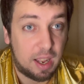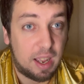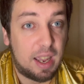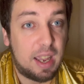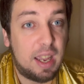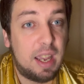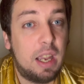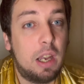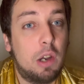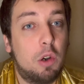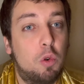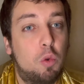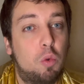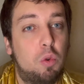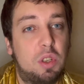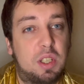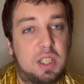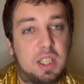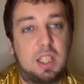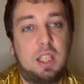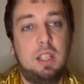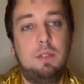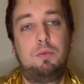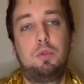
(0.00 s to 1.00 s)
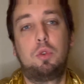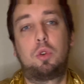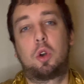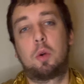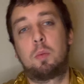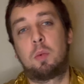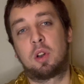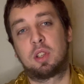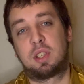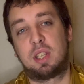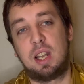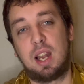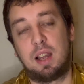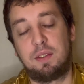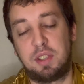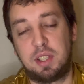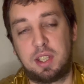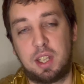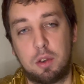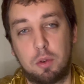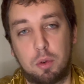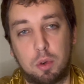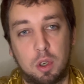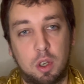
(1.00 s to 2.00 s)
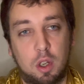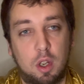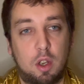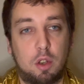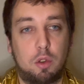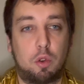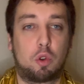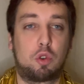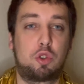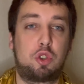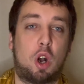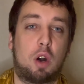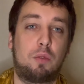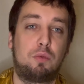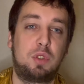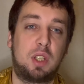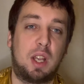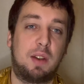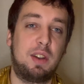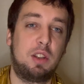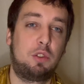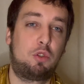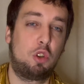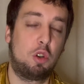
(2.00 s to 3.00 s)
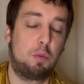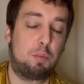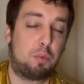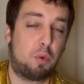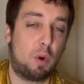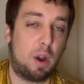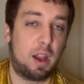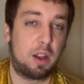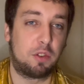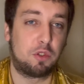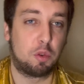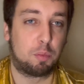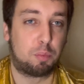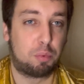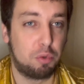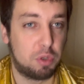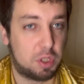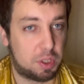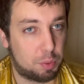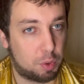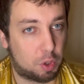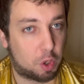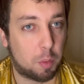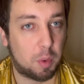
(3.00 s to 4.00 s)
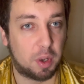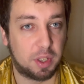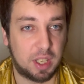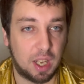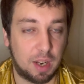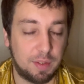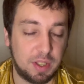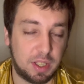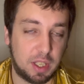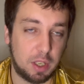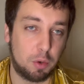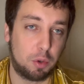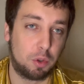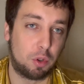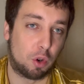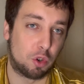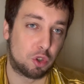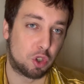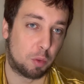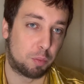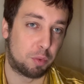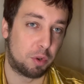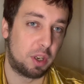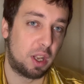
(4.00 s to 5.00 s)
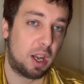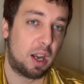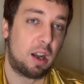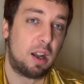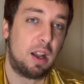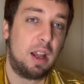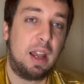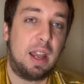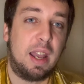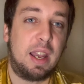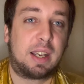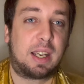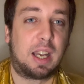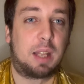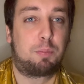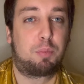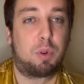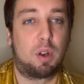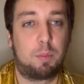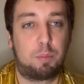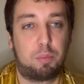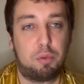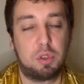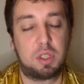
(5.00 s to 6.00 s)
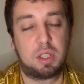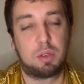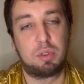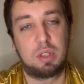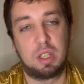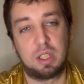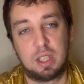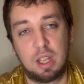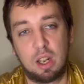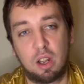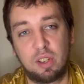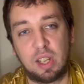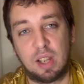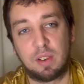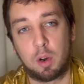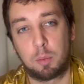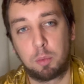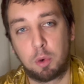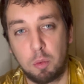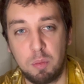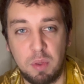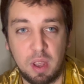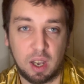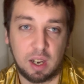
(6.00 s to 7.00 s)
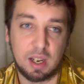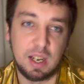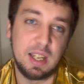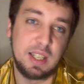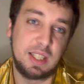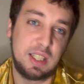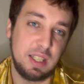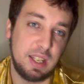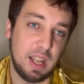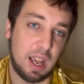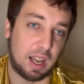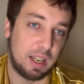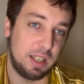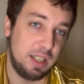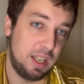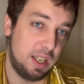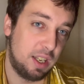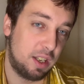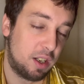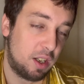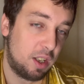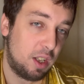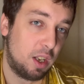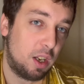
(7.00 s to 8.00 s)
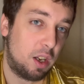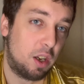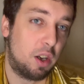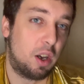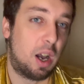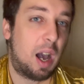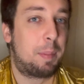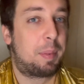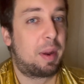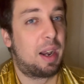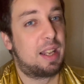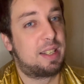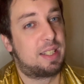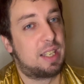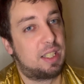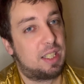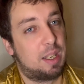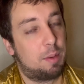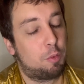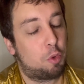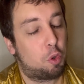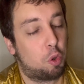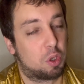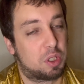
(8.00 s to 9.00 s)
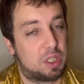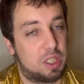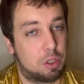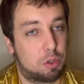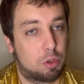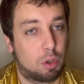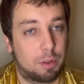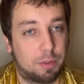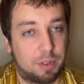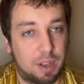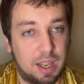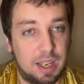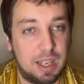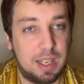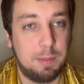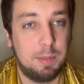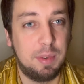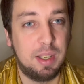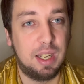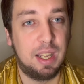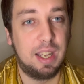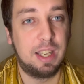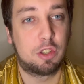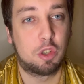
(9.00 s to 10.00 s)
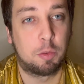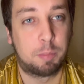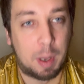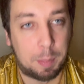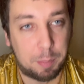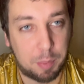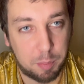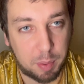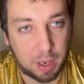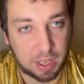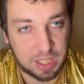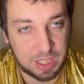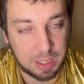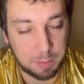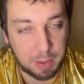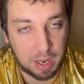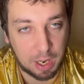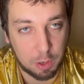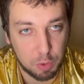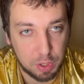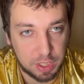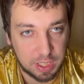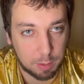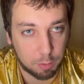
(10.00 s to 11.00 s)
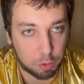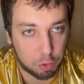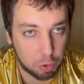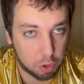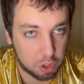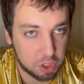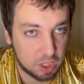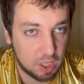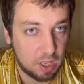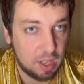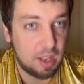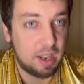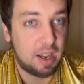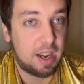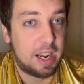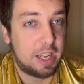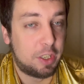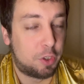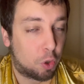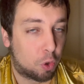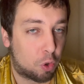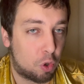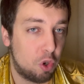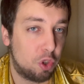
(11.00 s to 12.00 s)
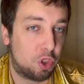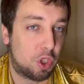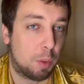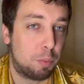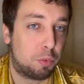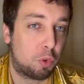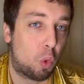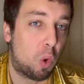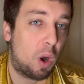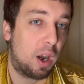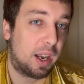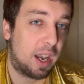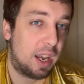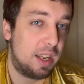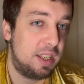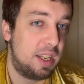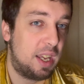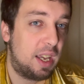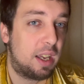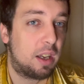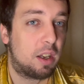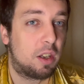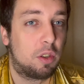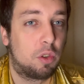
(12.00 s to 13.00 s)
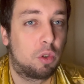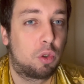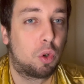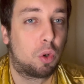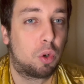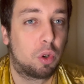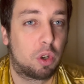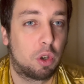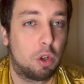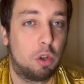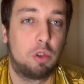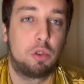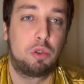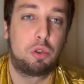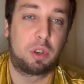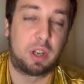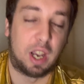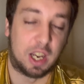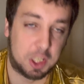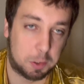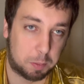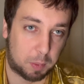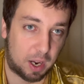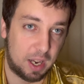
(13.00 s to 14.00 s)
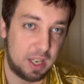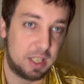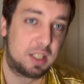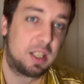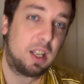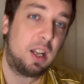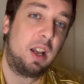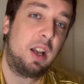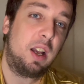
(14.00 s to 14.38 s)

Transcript: et ou si vous commentez la vidéo. Donc genre, vous avez 2 points de plus si vous commentez la vidéo dans le championnat et 4 points de plus si vous étiez en avant-première. Les 10 derniers, euh, après la 7 course, ils se sont fait éliminer, ils n'ont pas pu participer à la 8 course. Et donc le top 3 gagnait donc du cash price.